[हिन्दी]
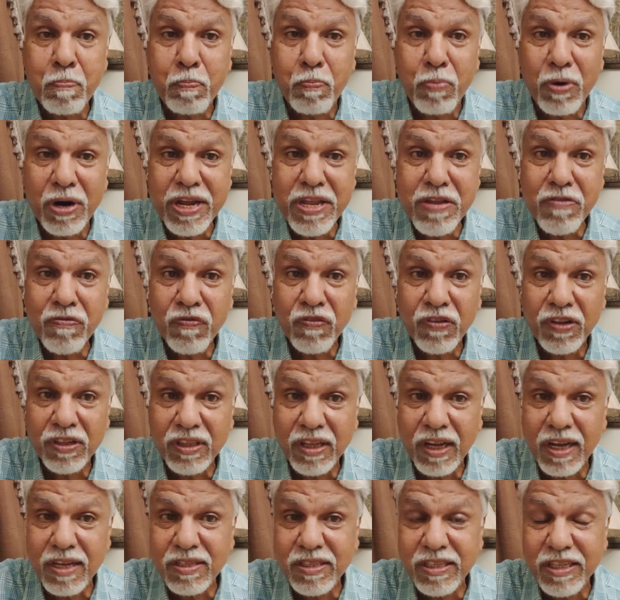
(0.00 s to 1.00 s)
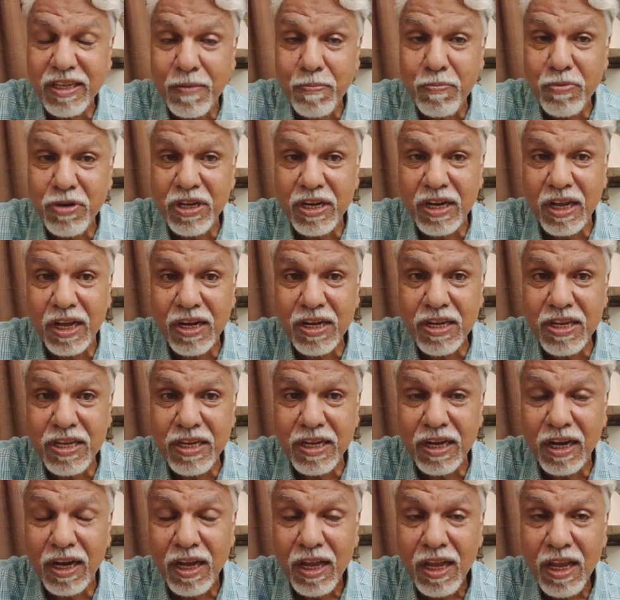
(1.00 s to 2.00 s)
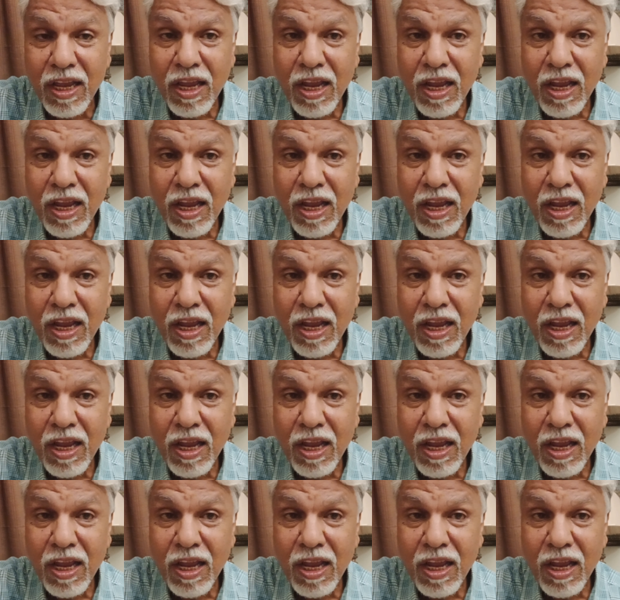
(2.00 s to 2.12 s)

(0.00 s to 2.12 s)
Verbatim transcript: बड़ी फतह से हमकिनार किया